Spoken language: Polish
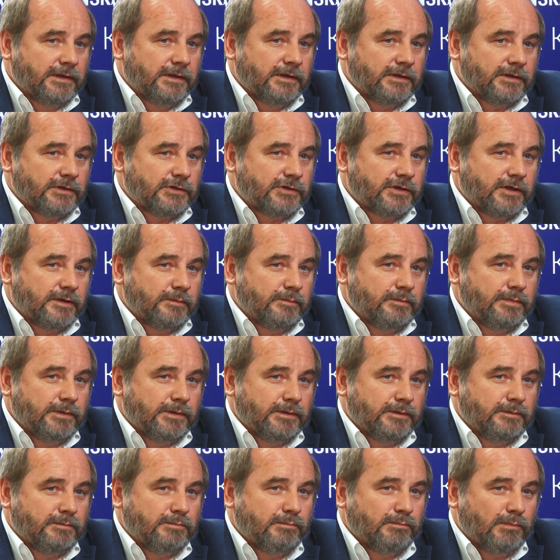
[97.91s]

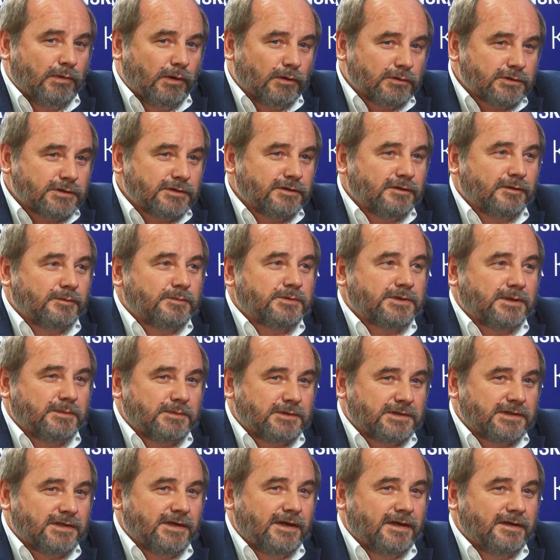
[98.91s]
żeby mocno
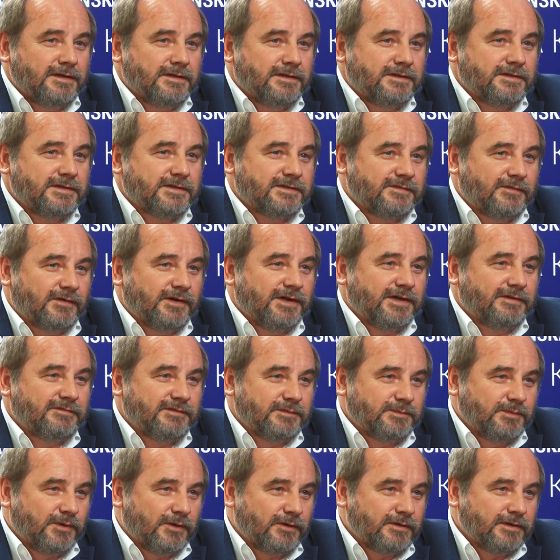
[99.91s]
przemyśleli swoje
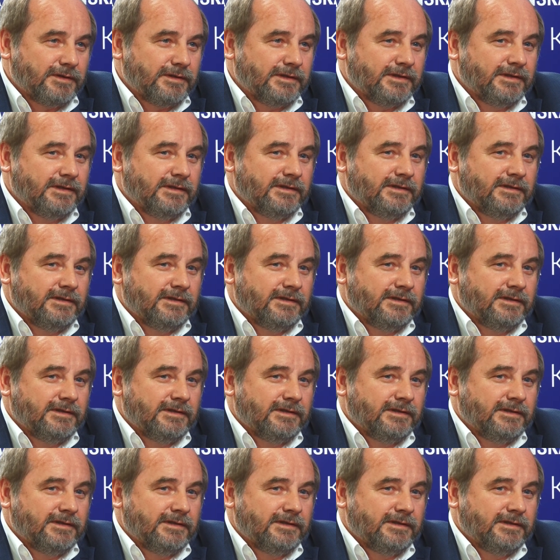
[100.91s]
wybory,